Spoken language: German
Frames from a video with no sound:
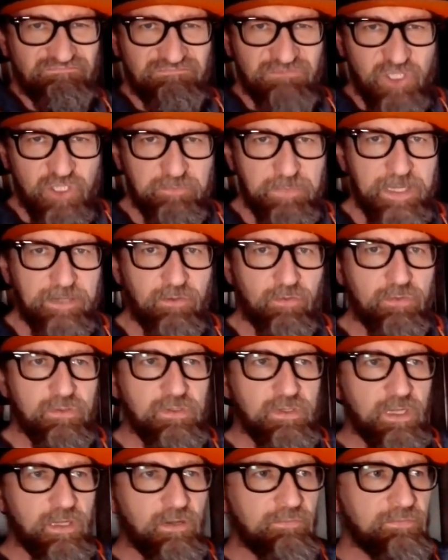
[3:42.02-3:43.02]

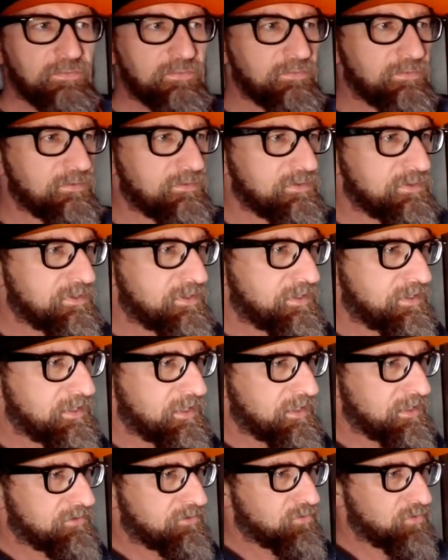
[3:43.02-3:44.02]
Spannung auf
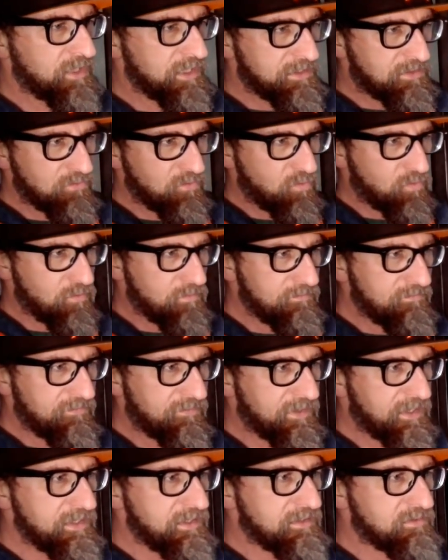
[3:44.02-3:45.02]
der Toilette oben,
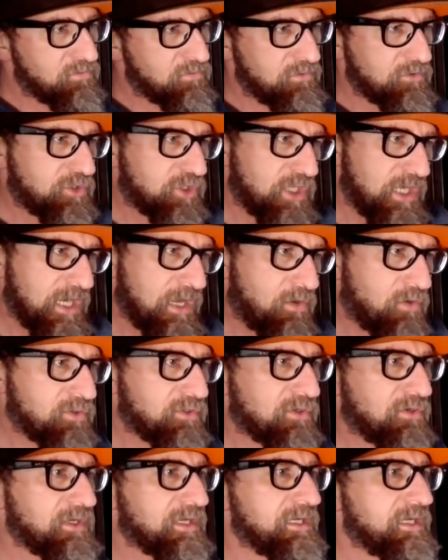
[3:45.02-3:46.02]
weil so ein Schlauch
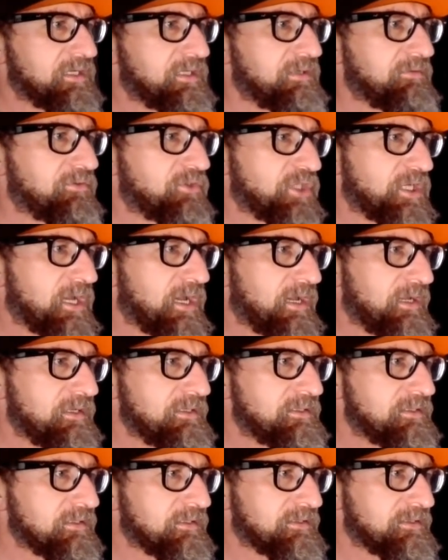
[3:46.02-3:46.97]
doch relativ starr ist.